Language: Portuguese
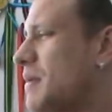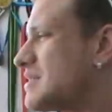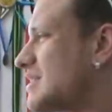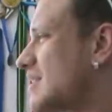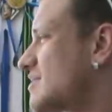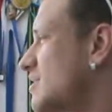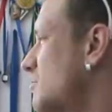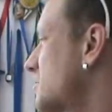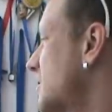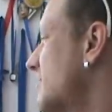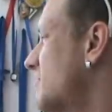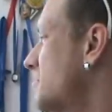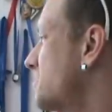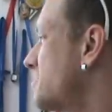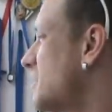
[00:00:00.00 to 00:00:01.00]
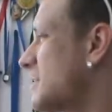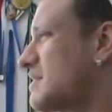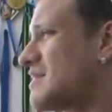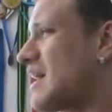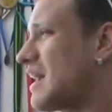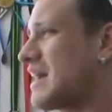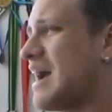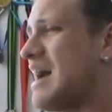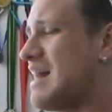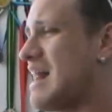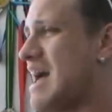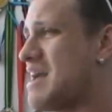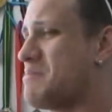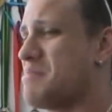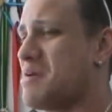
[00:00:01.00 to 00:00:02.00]
a passação, tá
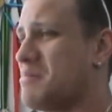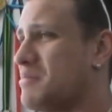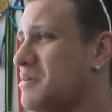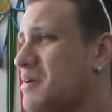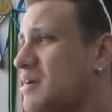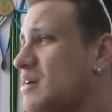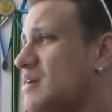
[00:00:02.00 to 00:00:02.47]
caralho mesmo.